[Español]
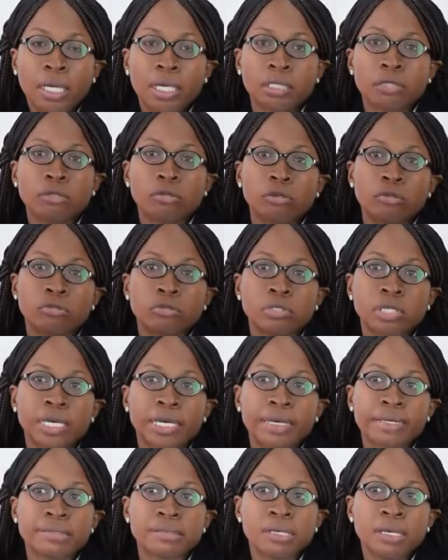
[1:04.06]

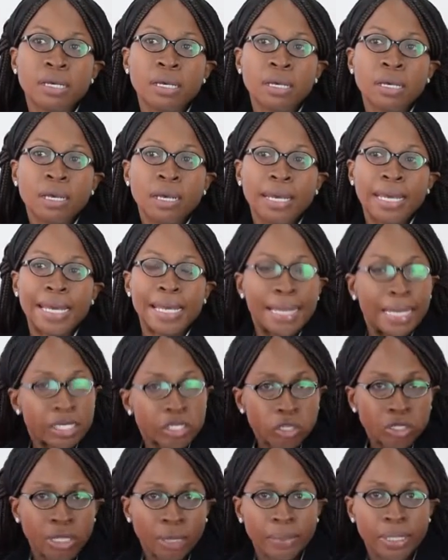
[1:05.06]
Entonces, el
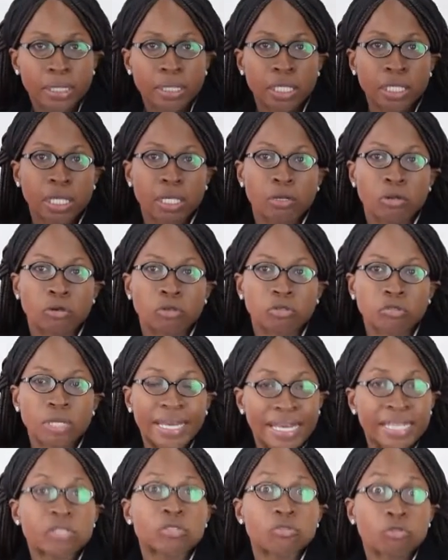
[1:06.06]
hecho también de que
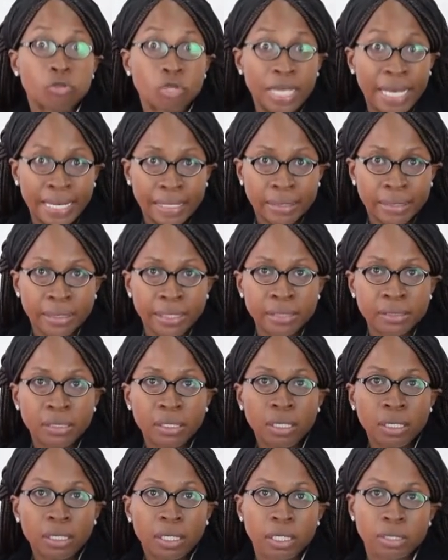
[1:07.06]
los
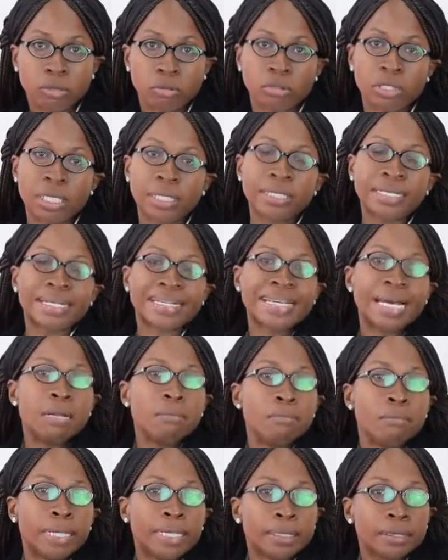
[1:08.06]
estudiantes que son quienes
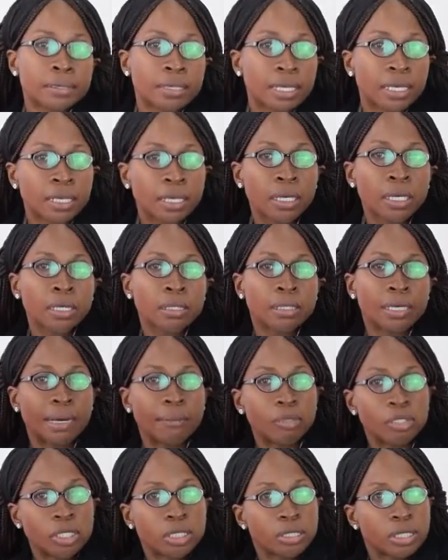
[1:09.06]
realmente,
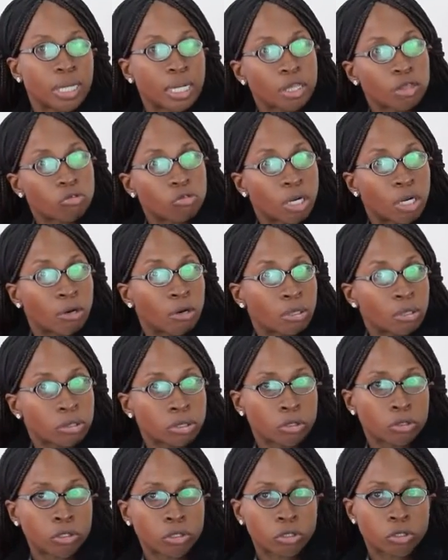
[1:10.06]
digamos, interactúan con
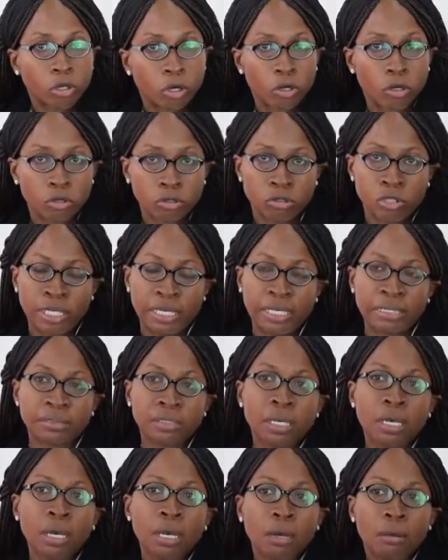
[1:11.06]
nosotros todos los
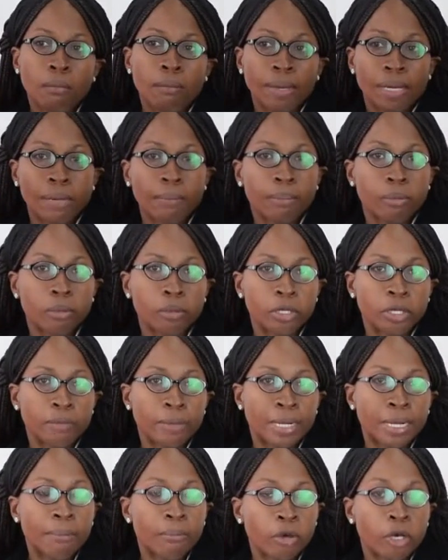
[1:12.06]
días, van a,
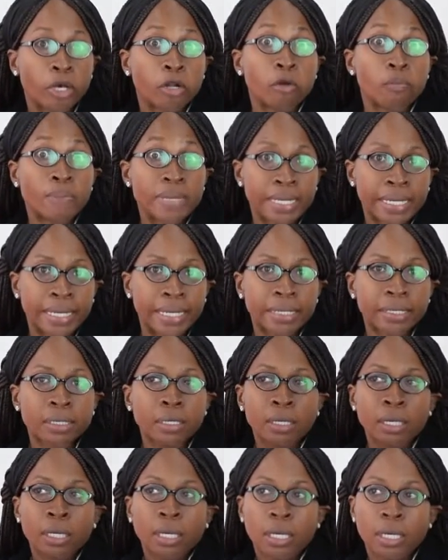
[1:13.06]
poner, van a poder opinar.
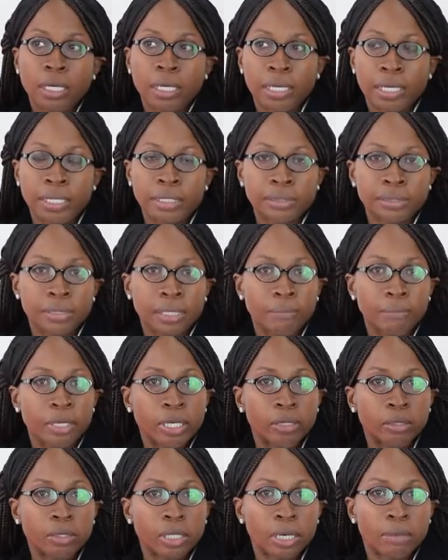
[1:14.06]
Eh, es
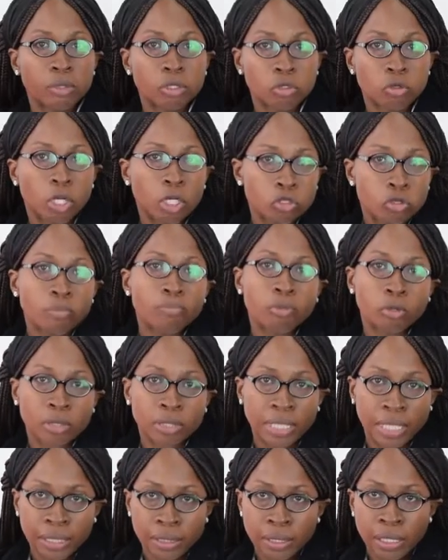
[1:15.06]
también, digamos, que un hecho
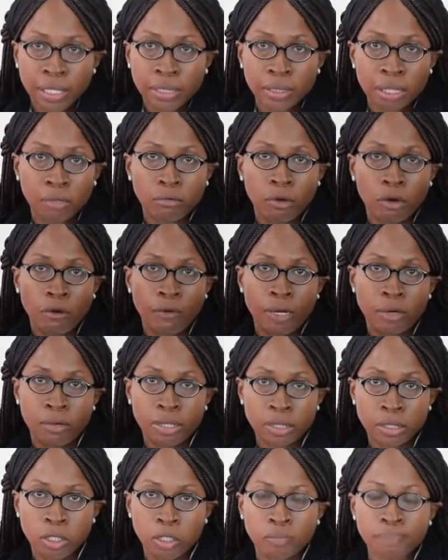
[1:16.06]
importante de esta nueva
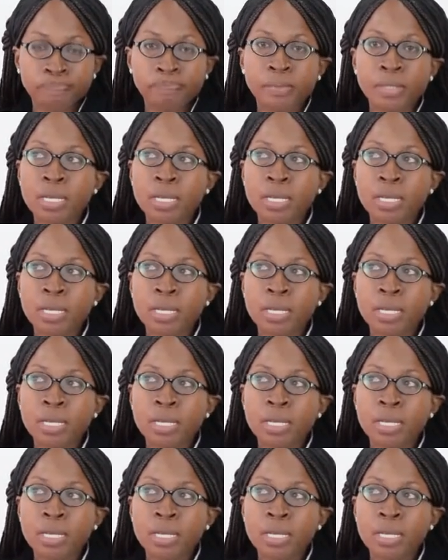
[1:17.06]
evaluación,